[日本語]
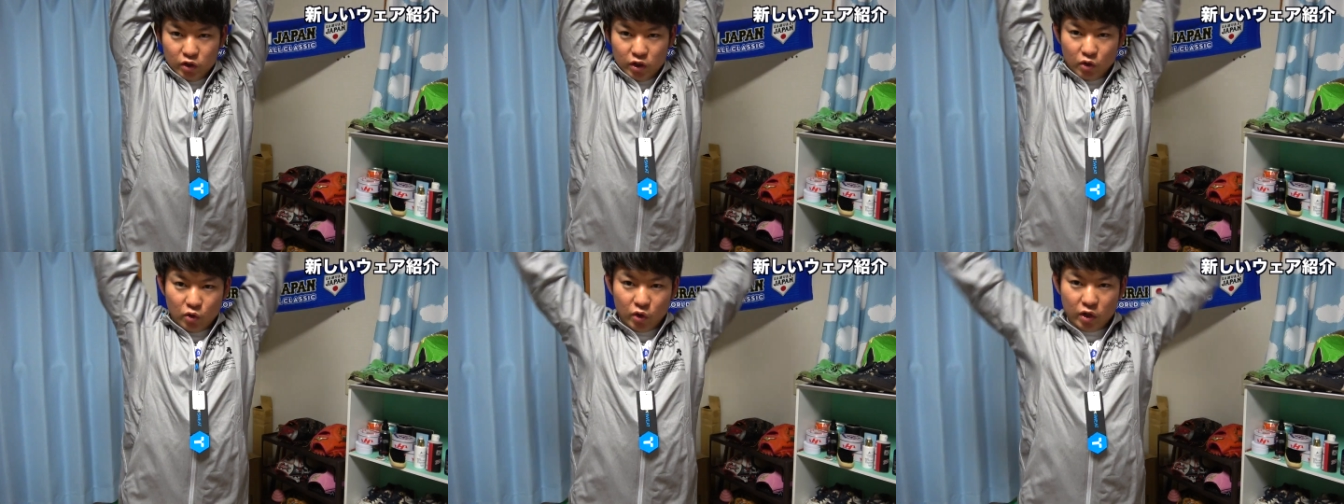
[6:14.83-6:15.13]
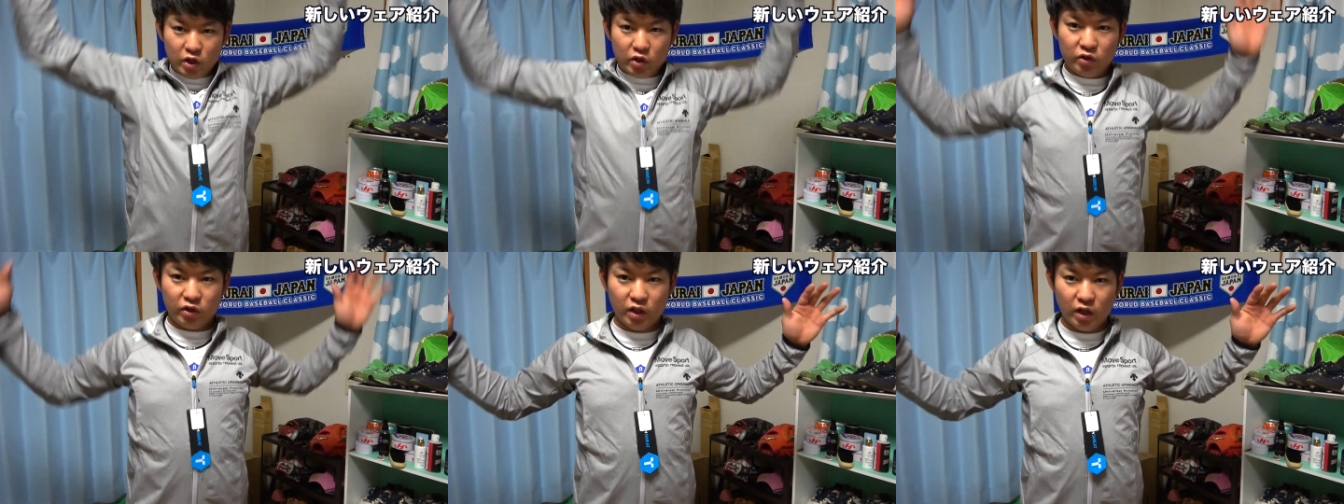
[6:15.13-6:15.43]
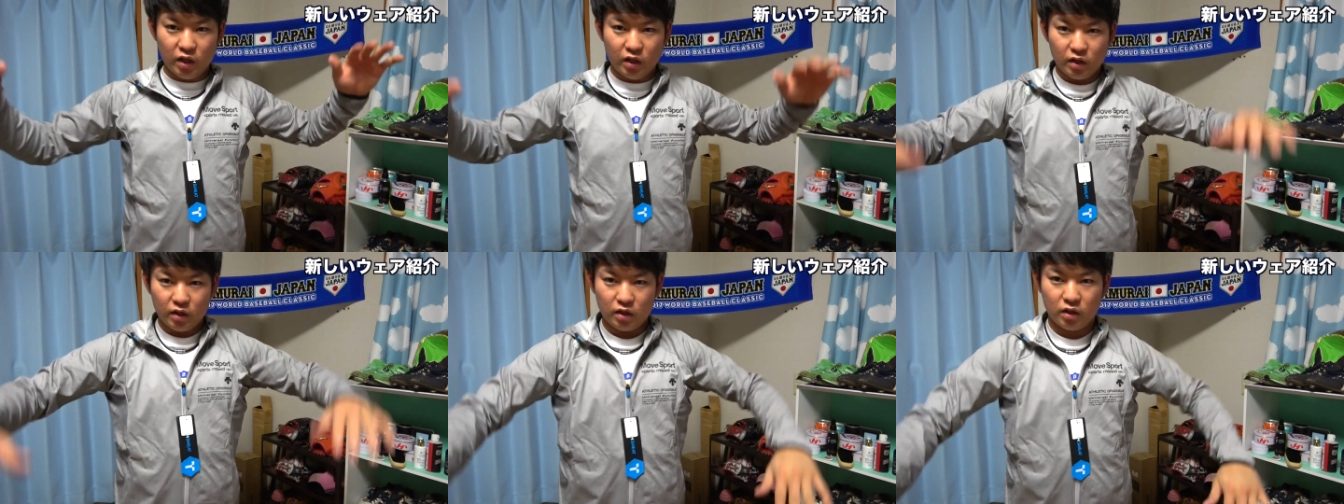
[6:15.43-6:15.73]
裕で動けるん
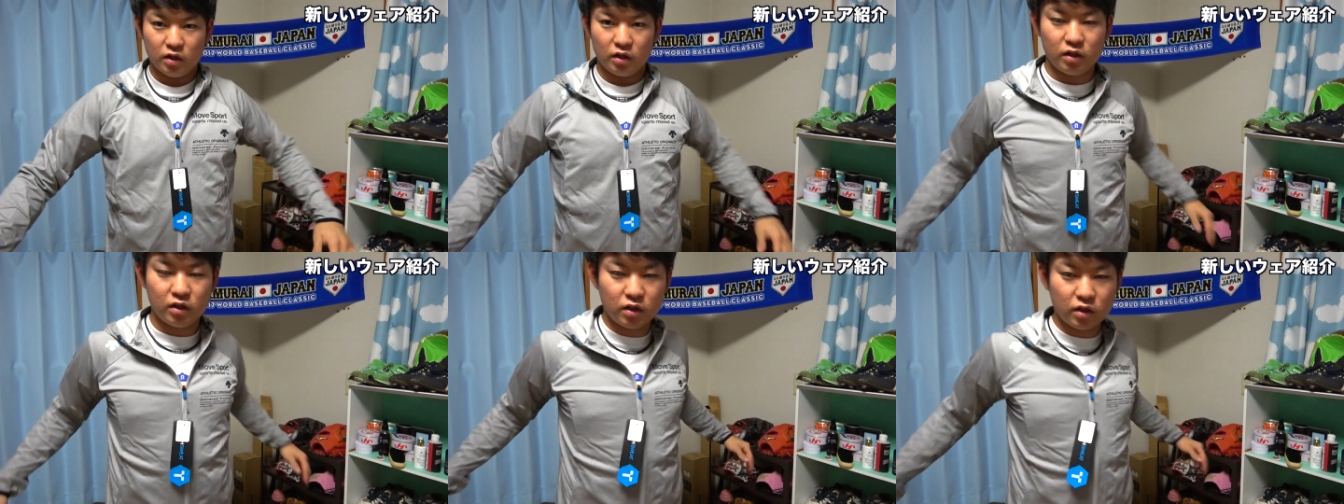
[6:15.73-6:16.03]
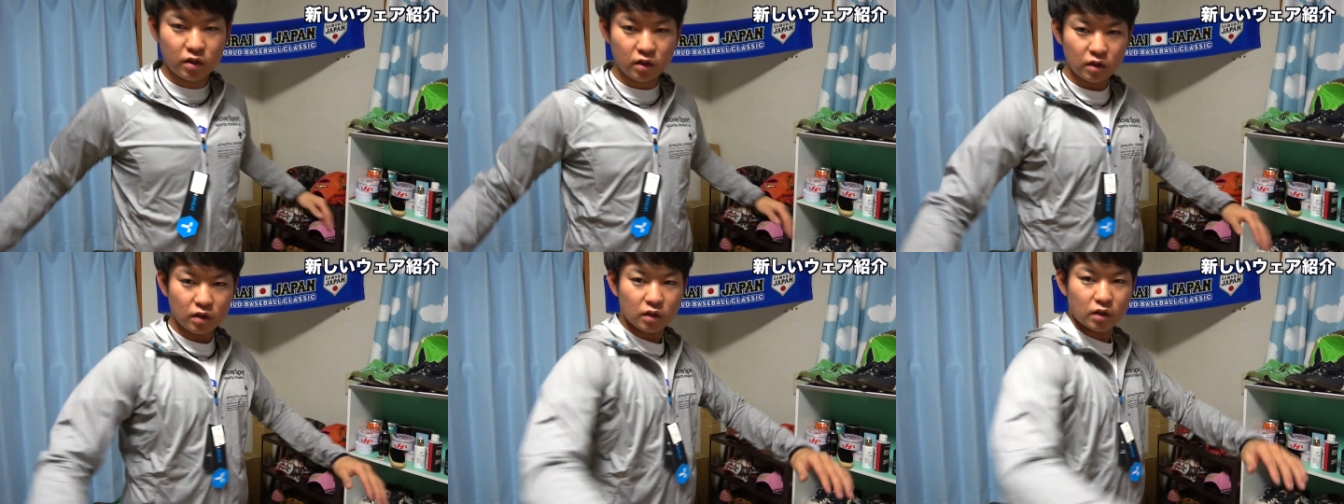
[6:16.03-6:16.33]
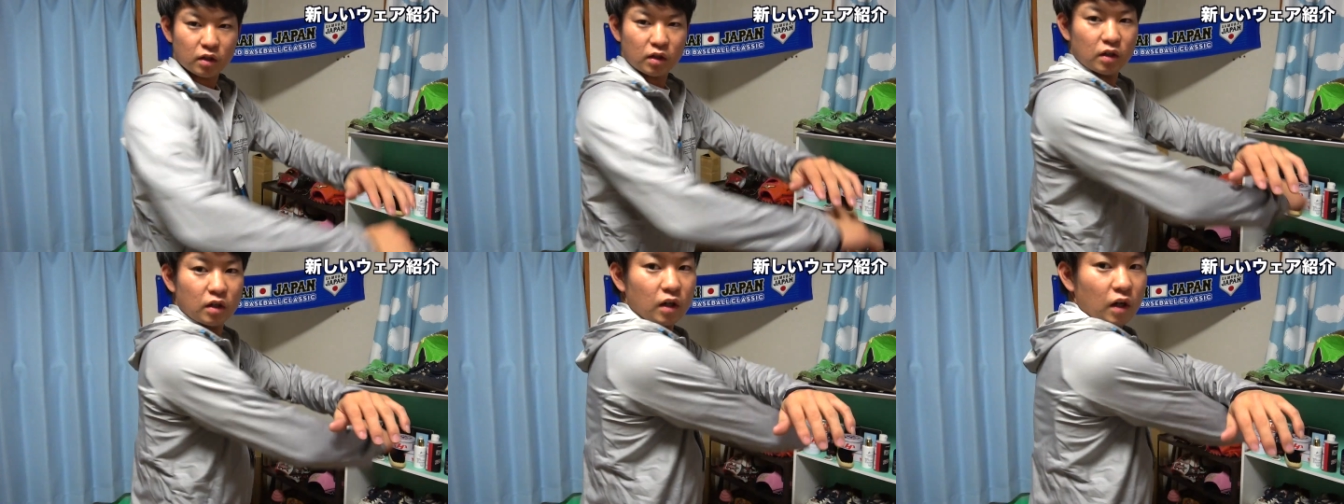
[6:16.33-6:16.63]
で
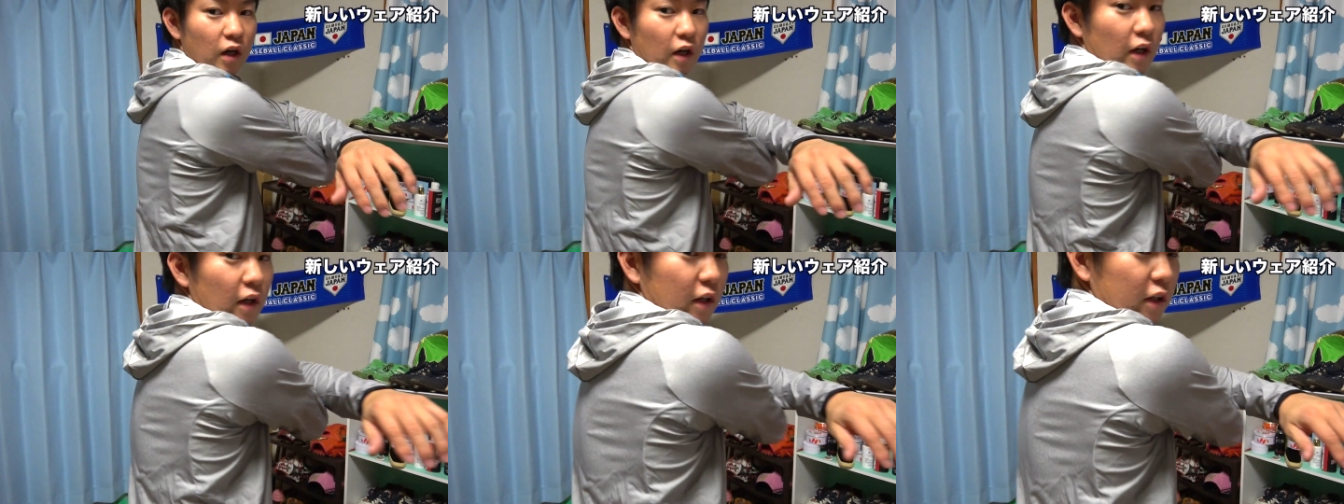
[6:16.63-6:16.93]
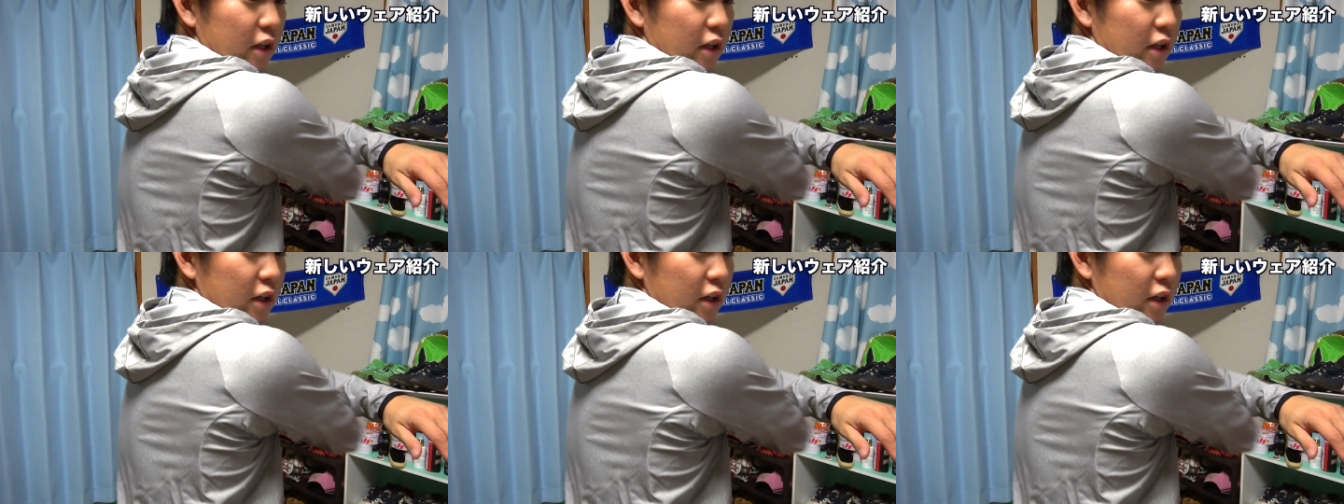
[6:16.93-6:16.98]
はい